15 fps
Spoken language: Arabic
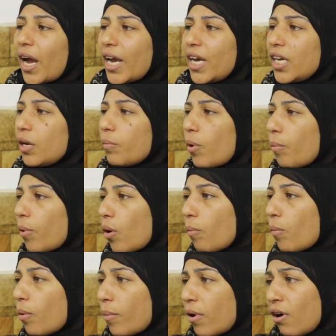مع ان بابا
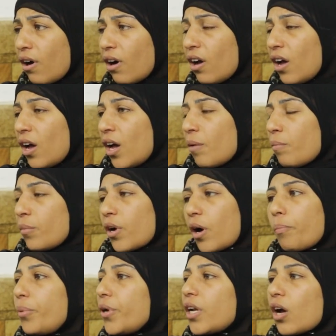وماما
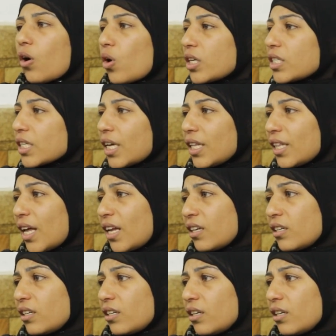ربينا كويس جدا